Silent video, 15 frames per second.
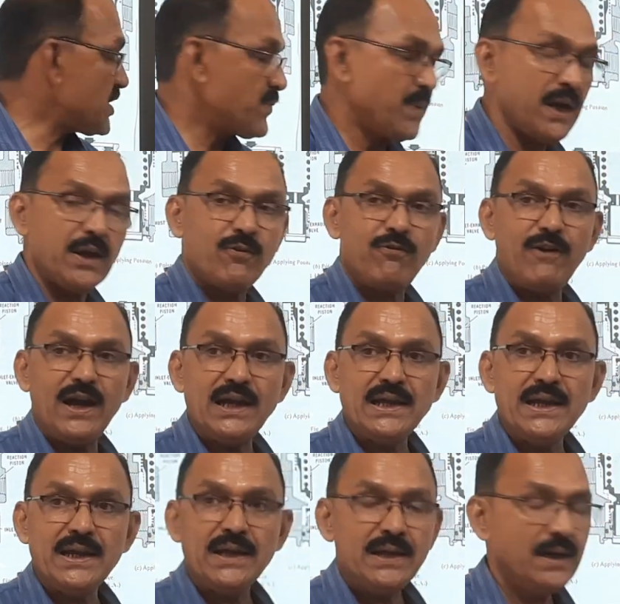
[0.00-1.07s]
स्प्रिंग
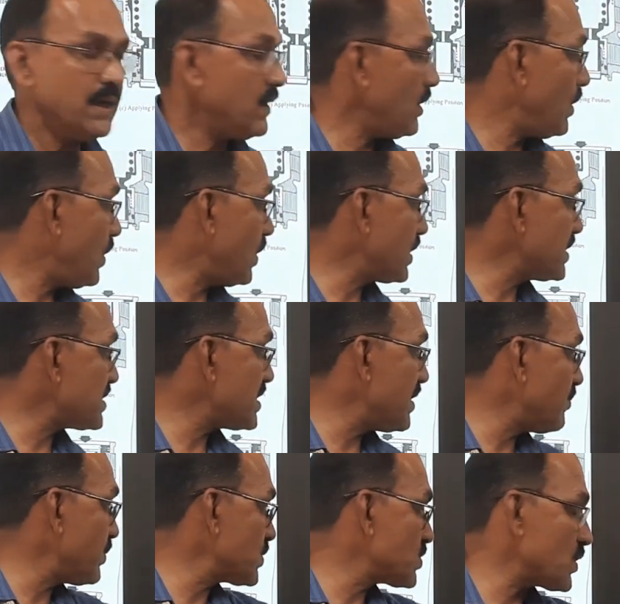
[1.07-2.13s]
फैली और
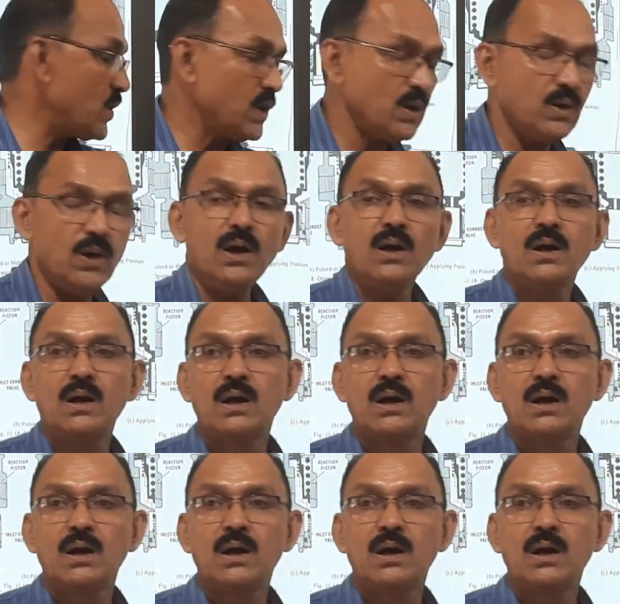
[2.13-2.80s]
इसने पुश को